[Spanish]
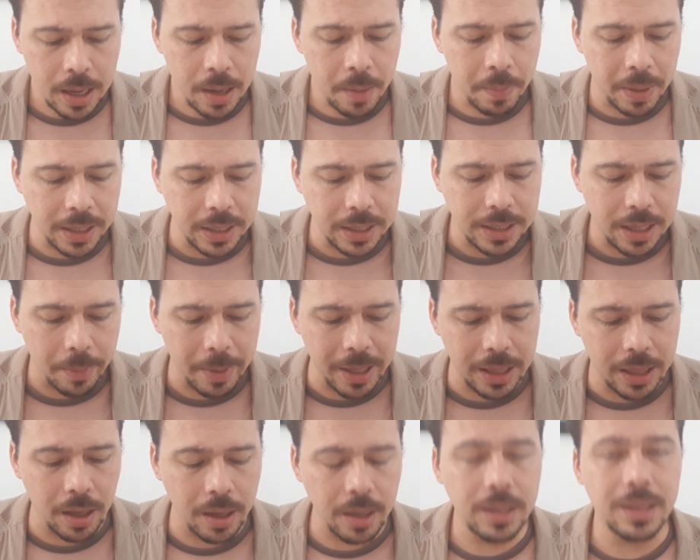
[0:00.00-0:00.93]

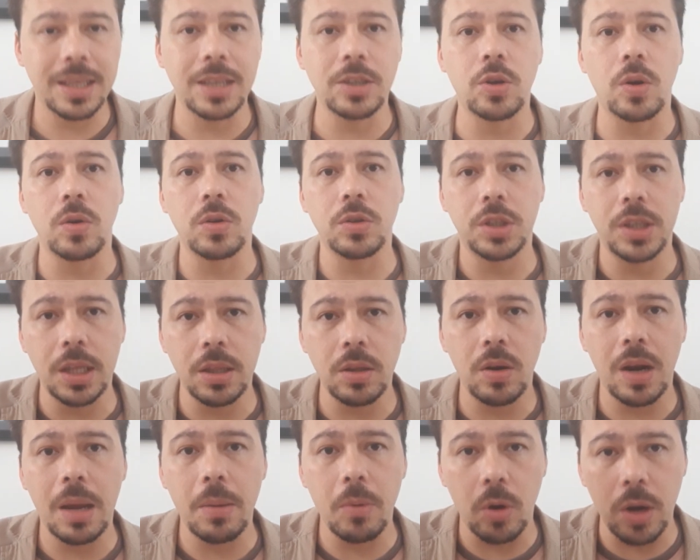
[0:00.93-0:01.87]
precisamente
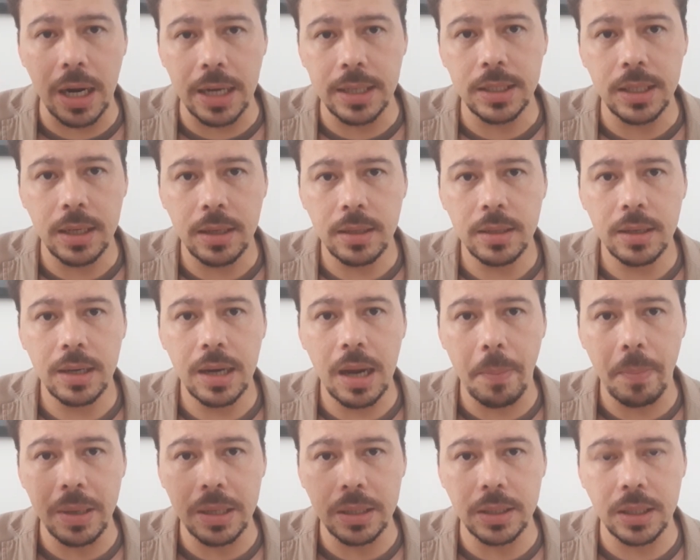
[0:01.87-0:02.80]
desconociendo la democracia,
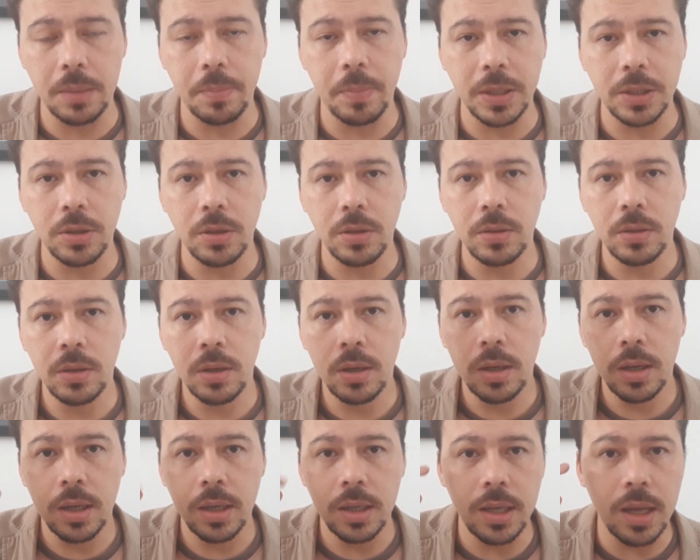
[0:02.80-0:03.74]
la participación
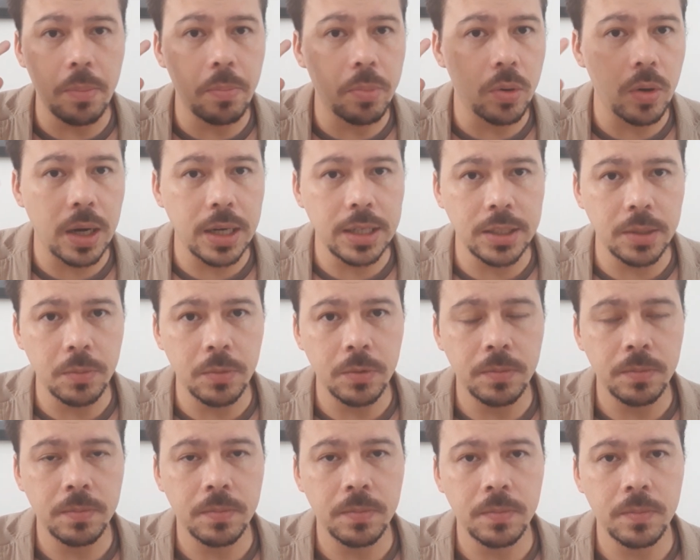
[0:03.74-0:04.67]
y el pluralismo.
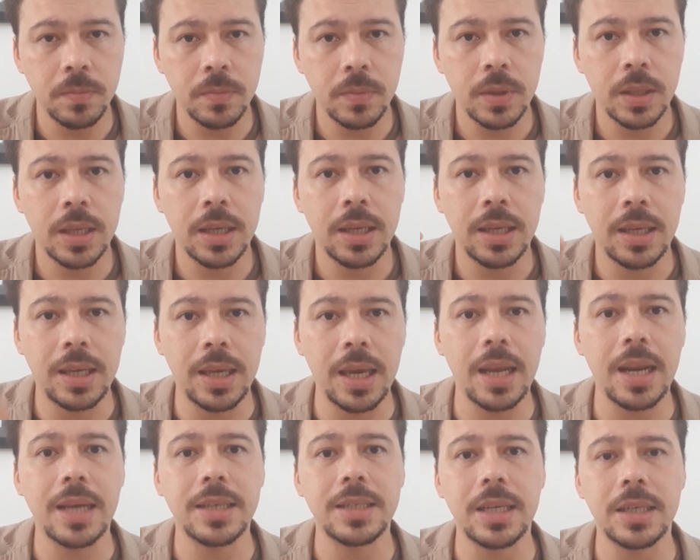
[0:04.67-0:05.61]

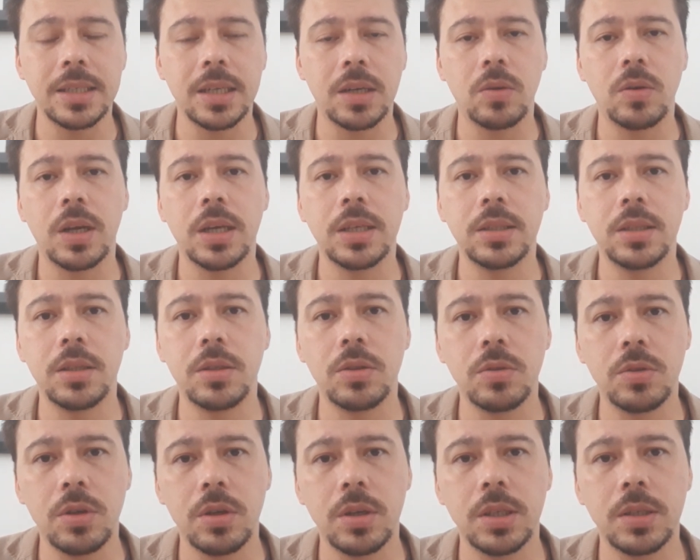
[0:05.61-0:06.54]
Quiere hacerse con las
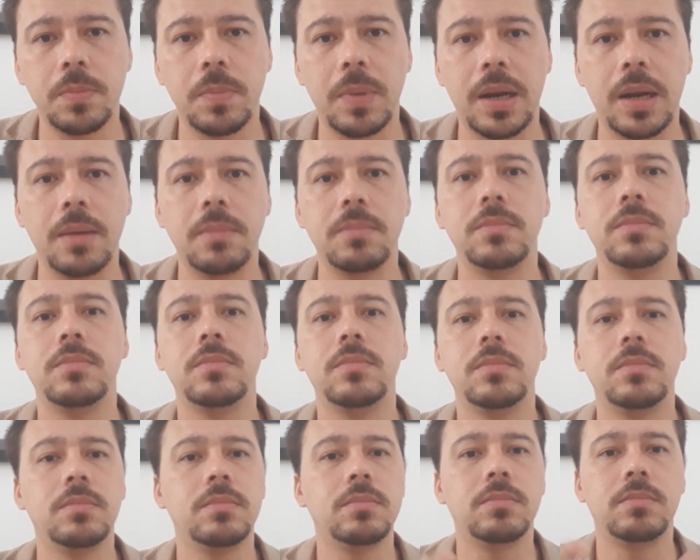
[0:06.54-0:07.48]
instituciones para
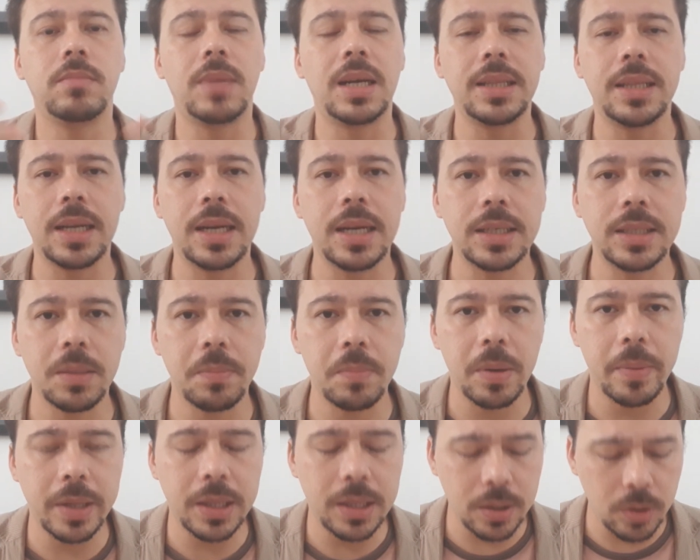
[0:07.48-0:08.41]
mantener
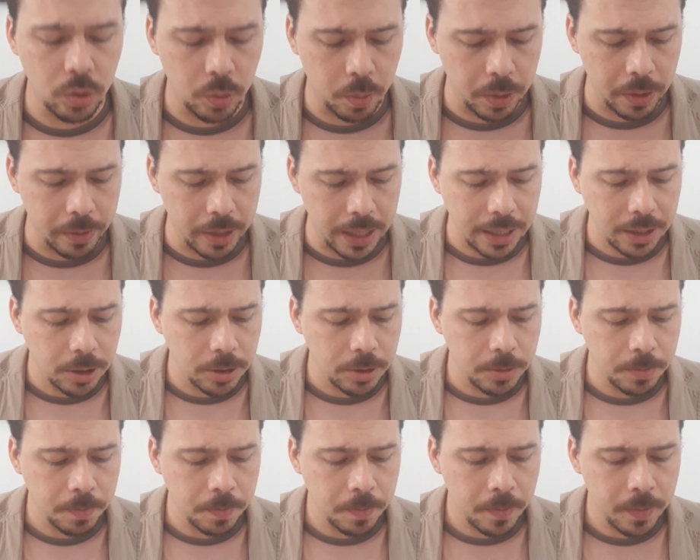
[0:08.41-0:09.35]
simplemente sus
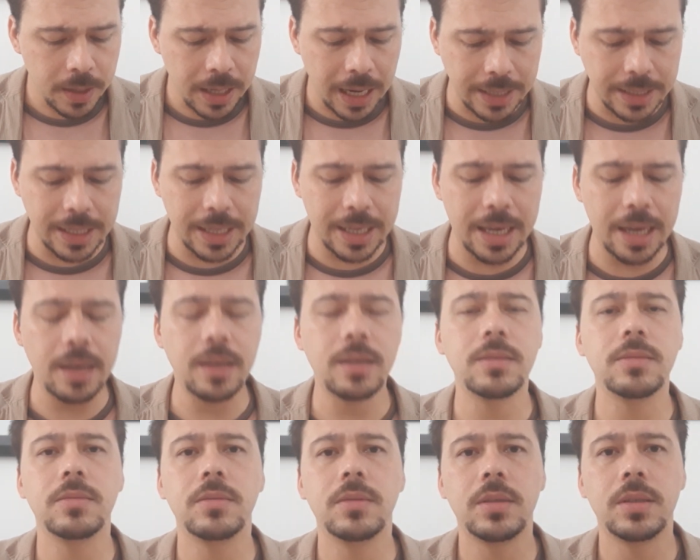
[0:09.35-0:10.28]
privilegios. Así
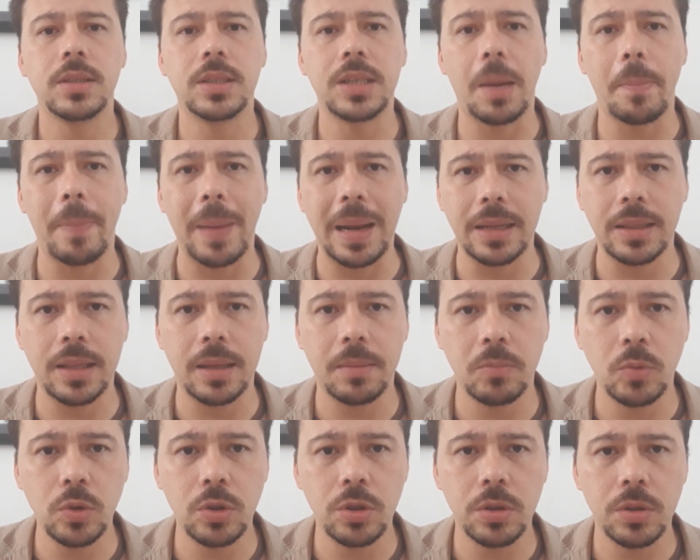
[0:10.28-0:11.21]
que se aparta
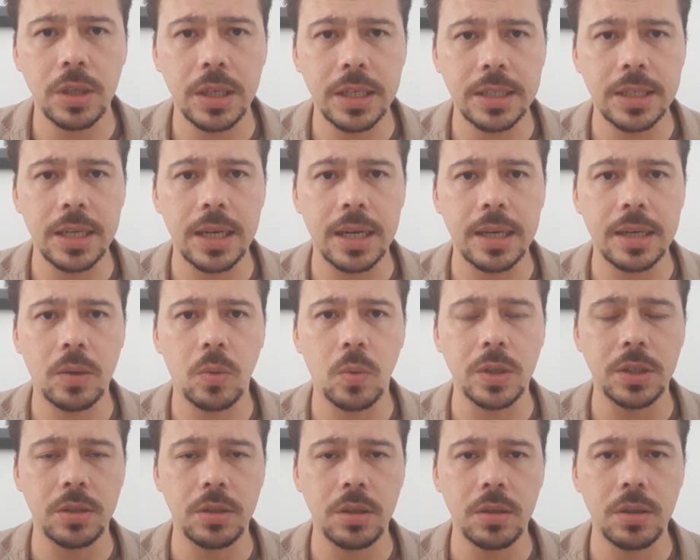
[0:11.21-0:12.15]
mucho de esa
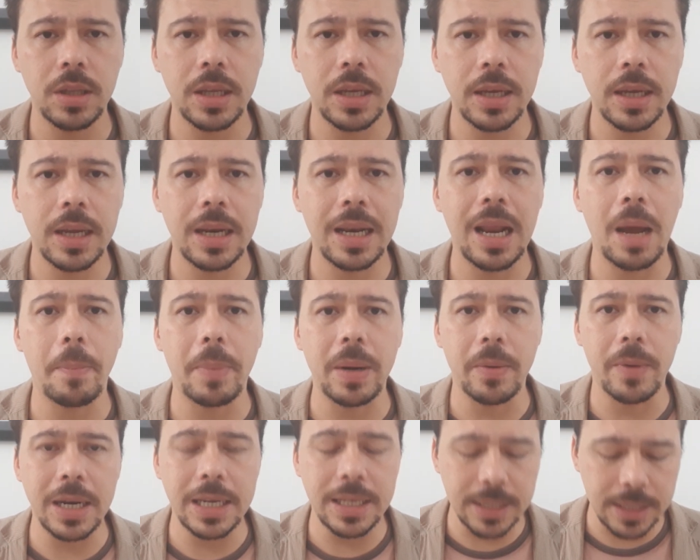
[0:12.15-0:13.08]
cuestión de la
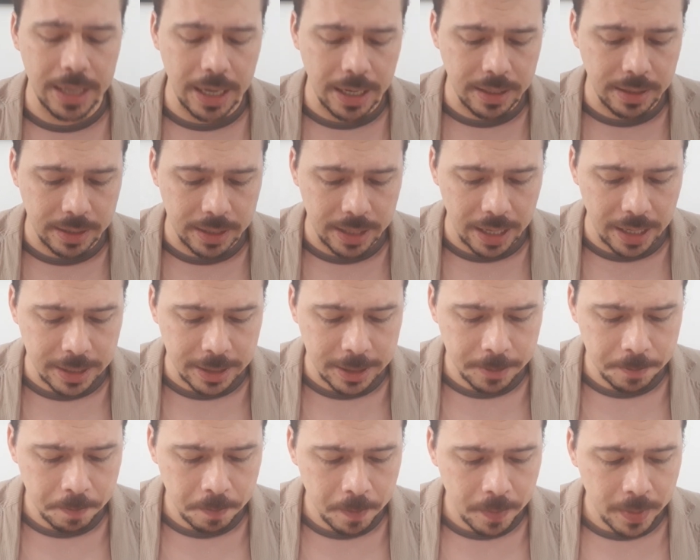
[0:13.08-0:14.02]
prevalencia del
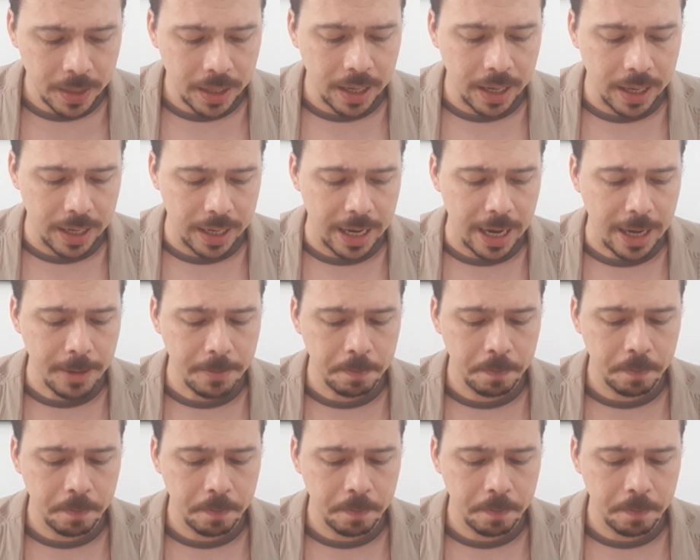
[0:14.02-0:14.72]
interés general.